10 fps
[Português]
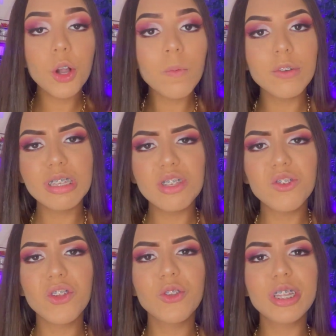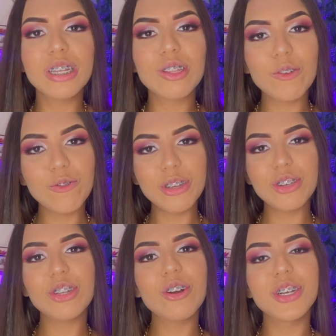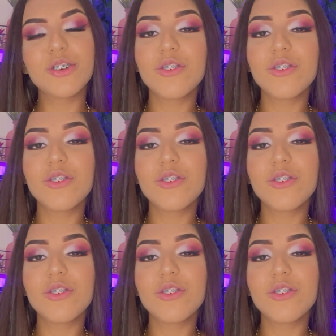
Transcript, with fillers: E como vocês viram no título do vídeo de hoje,